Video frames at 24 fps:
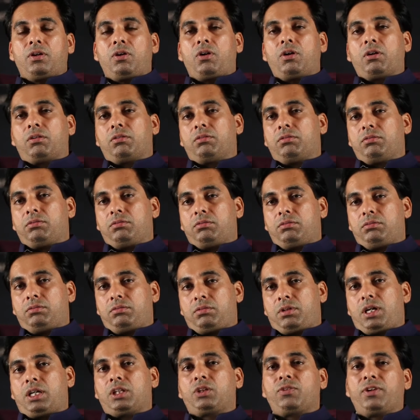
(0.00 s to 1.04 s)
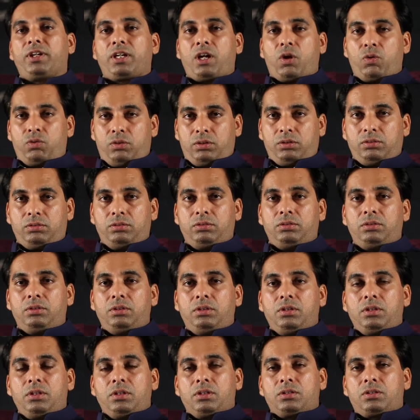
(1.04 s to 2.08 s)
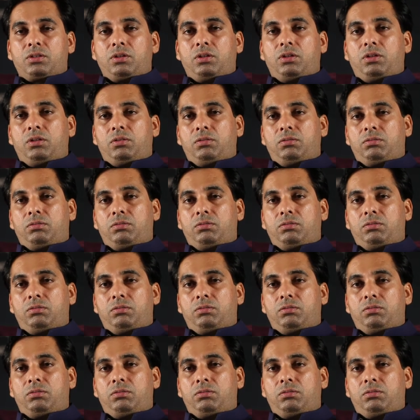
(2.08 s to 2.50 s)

और अदर अकाउंट सो